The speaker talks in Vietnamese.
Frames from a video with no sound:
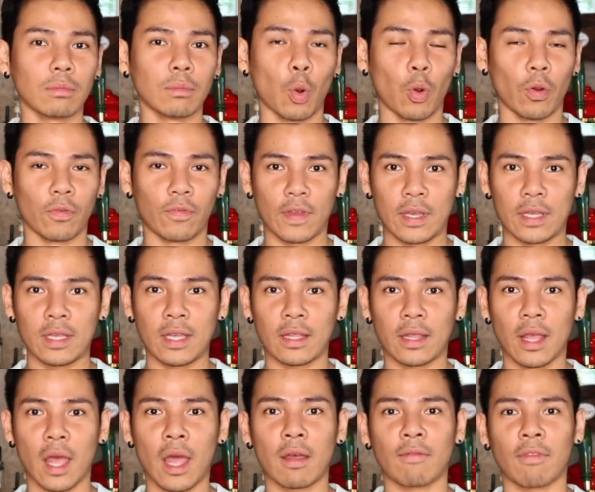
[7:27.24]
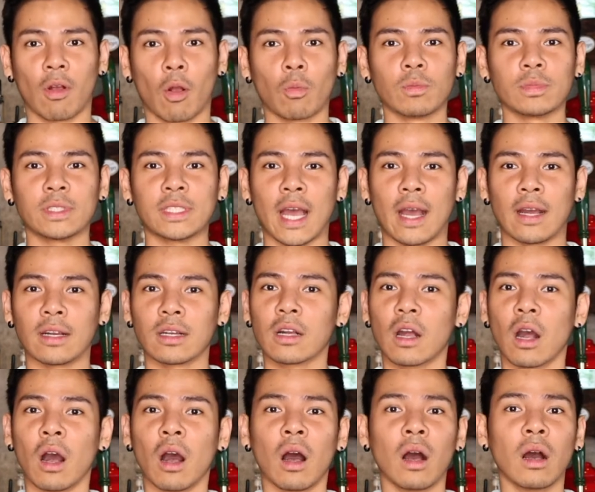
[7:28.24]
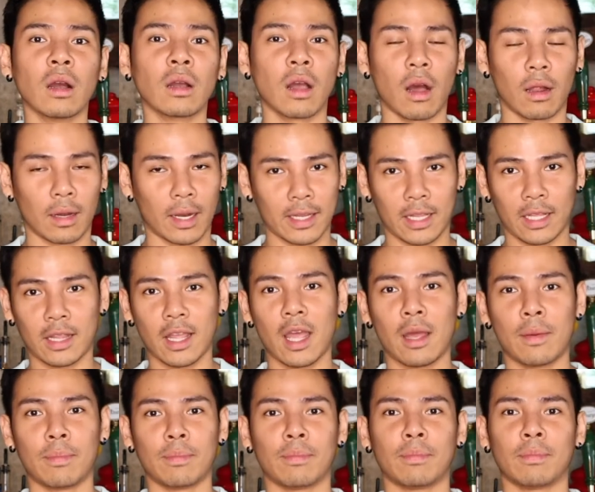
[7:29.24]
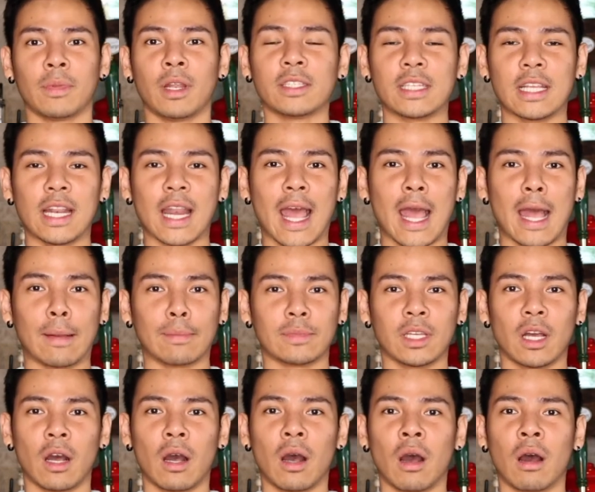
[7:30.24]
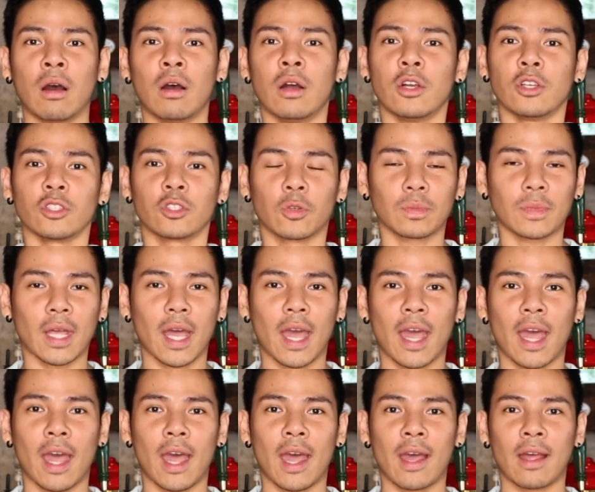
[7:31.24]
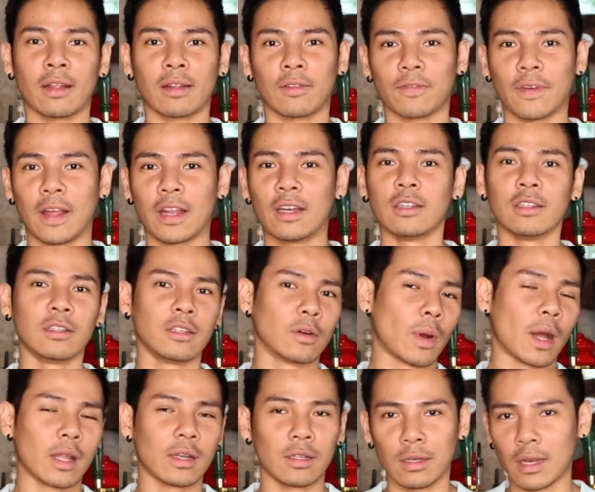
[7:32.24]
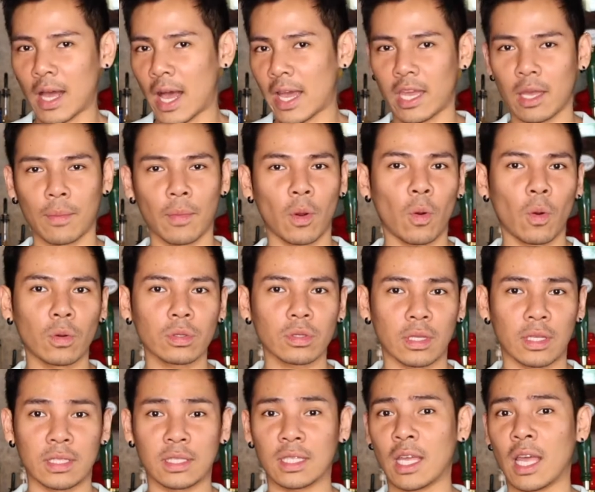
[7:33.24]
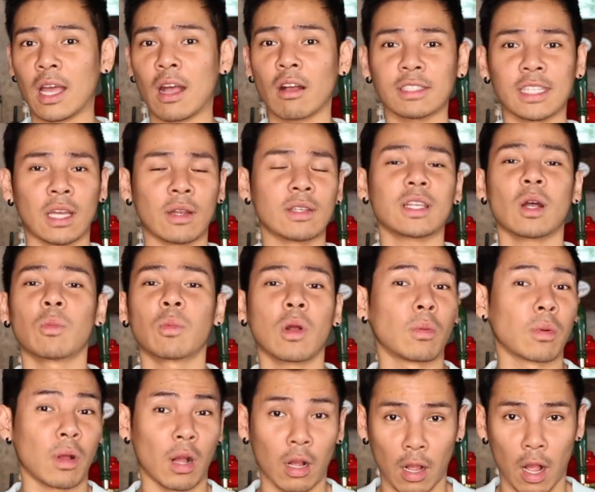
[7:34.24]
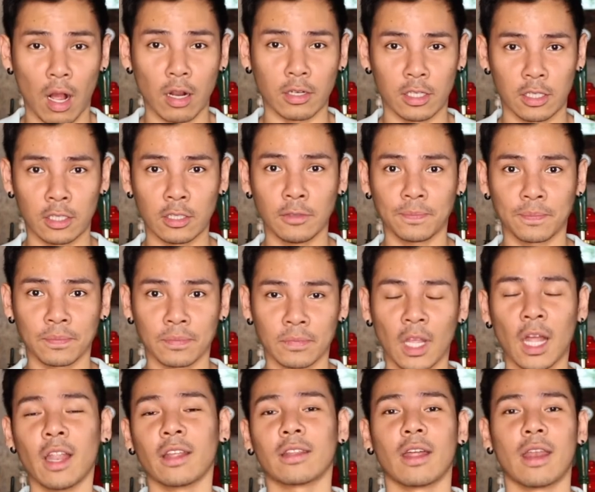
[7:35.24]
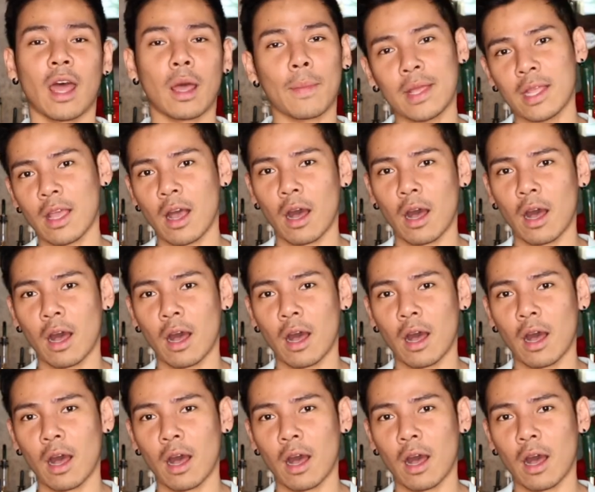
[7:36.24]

mùi vị gì thêm và cũng chẳng có ngon lành gì thêm. Nó chỉ làm cho chúng ta phải lừa qua lừa lại, khi mà uống thì cái cocktail nó xong không còn ngon nữa. Đó là thời đại bây